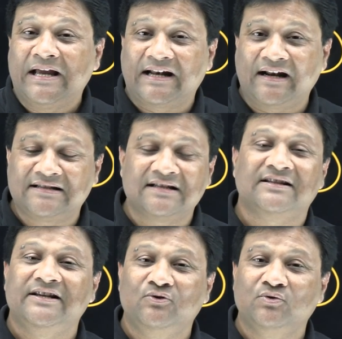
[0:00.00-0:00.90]
एनालिसिस
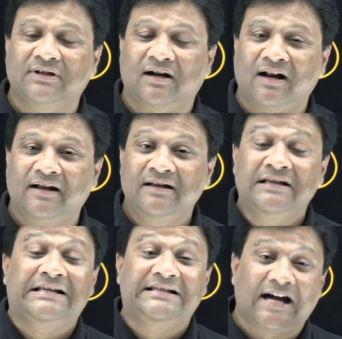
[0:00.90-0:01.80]
के यूज करना है
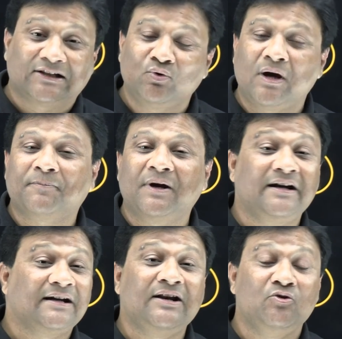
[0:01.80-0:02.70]
कि या तो आपका
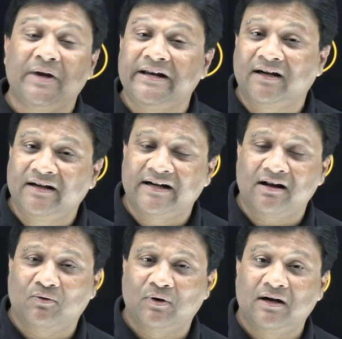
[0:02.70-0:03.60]
डेटा न्यूमेरिकल
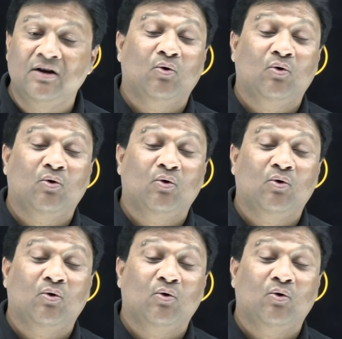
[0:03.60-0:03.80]
डेटा होगा